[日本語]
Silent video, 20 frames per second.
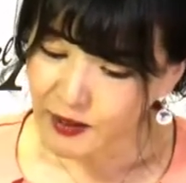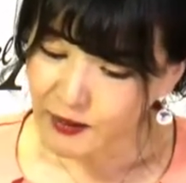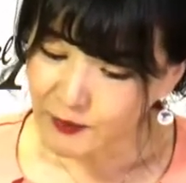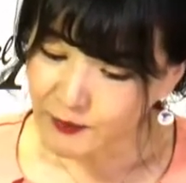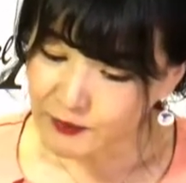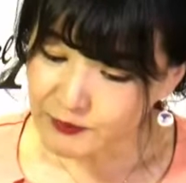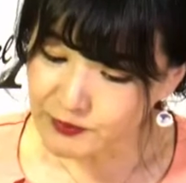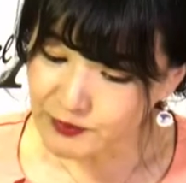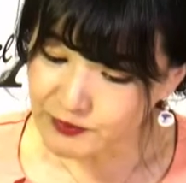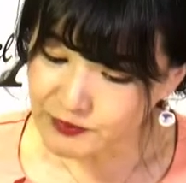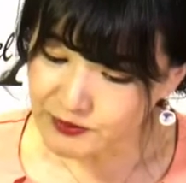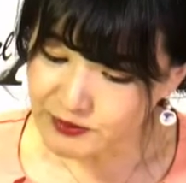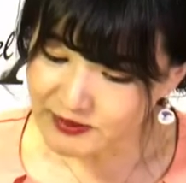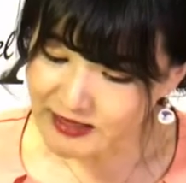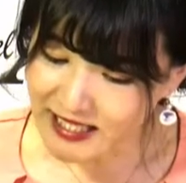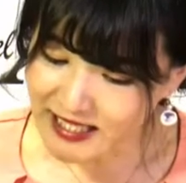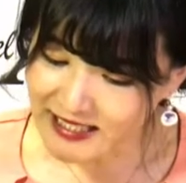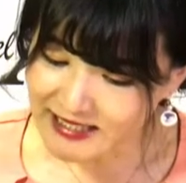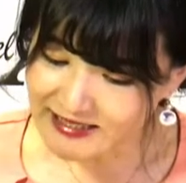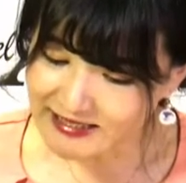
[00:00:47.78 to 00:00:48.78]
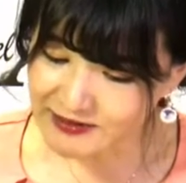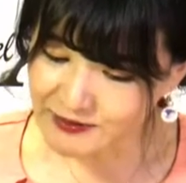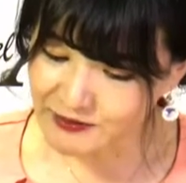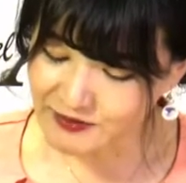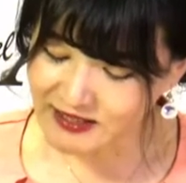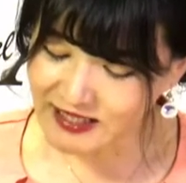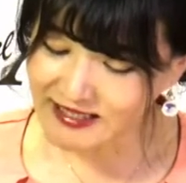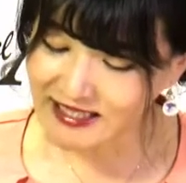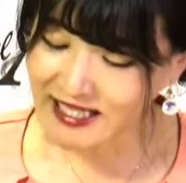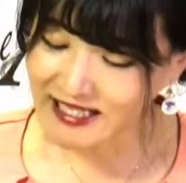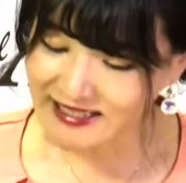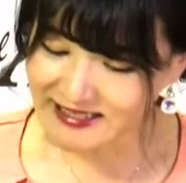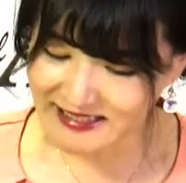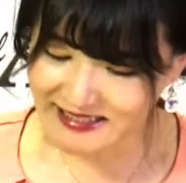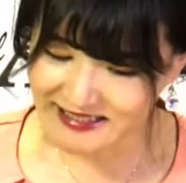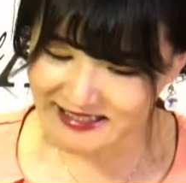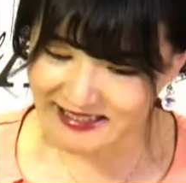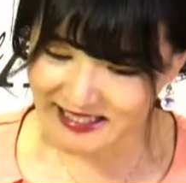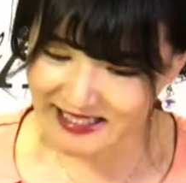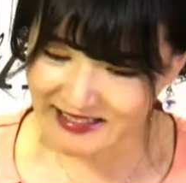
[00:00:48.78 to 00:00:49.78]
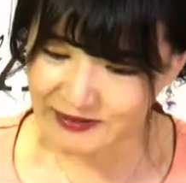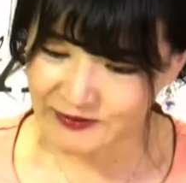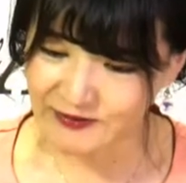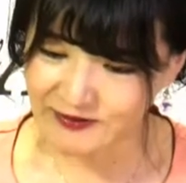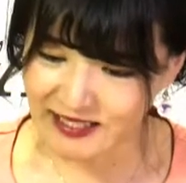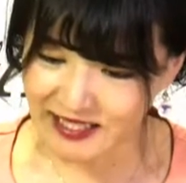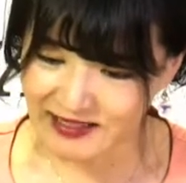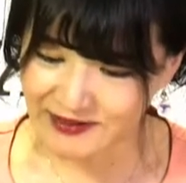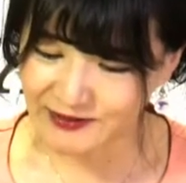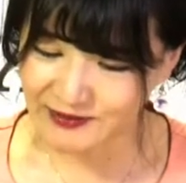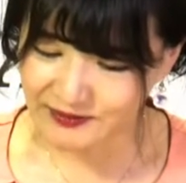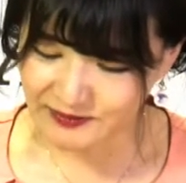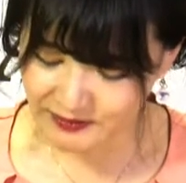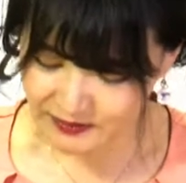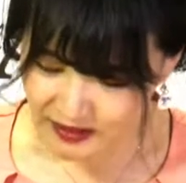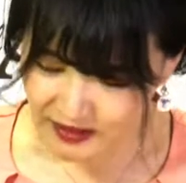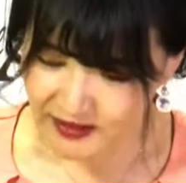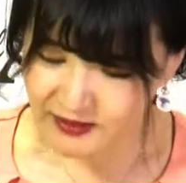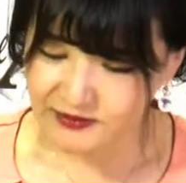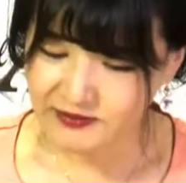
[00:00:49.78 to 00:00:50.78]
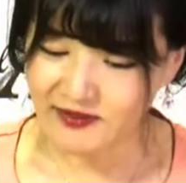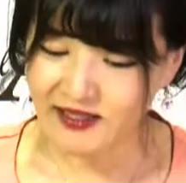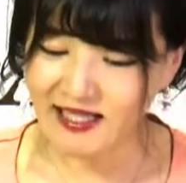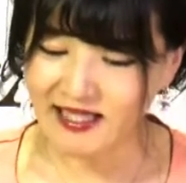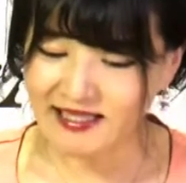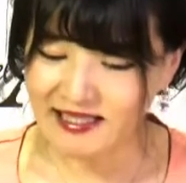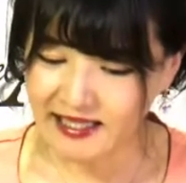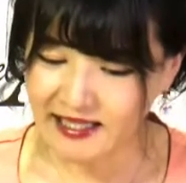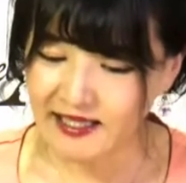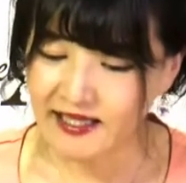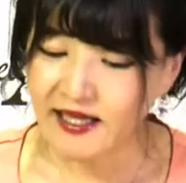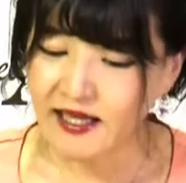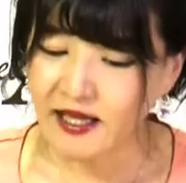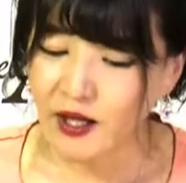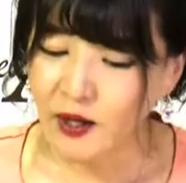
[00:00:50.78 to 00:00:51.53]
五徳大師の左大臣が読んだ和歌で、